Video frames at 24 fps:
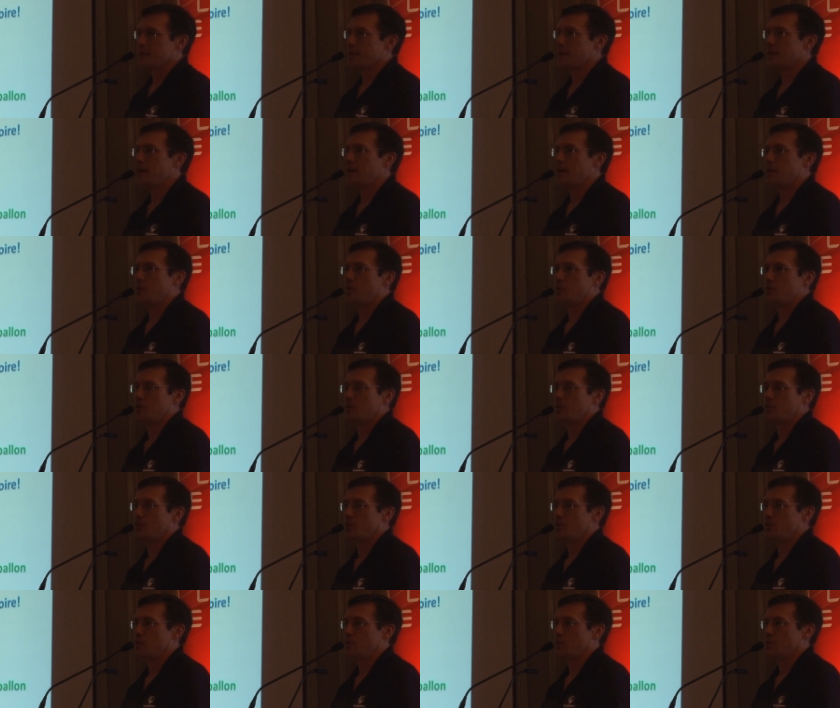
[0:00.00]
ans,
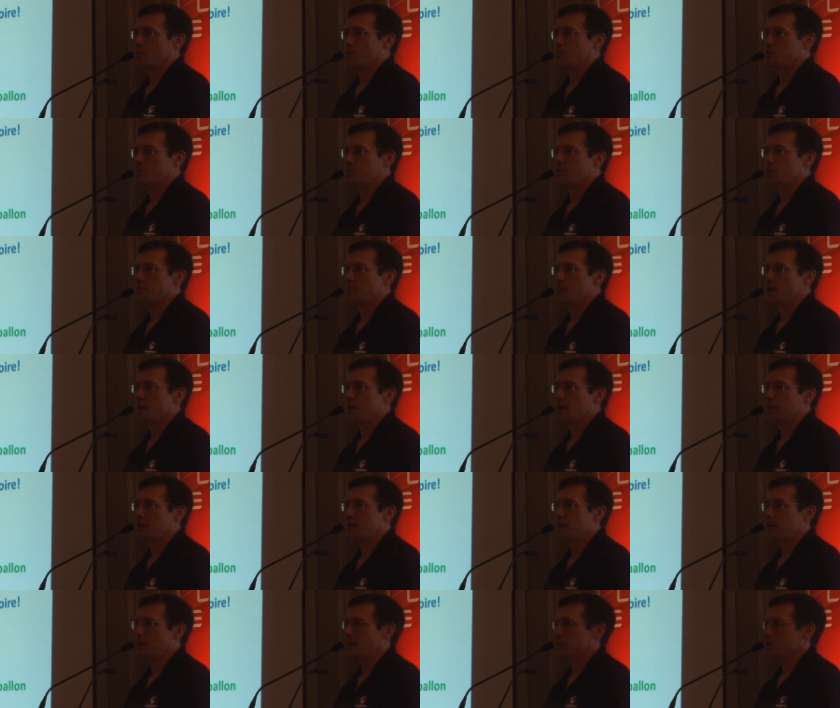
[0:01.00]
on, nous a
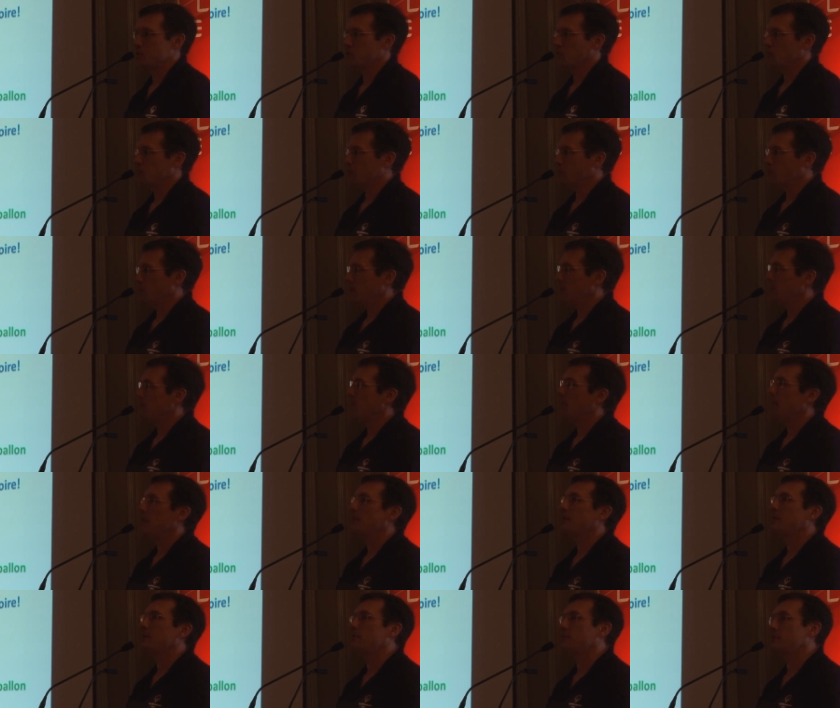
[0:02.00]
demandé est-ce que vous pourriez venir,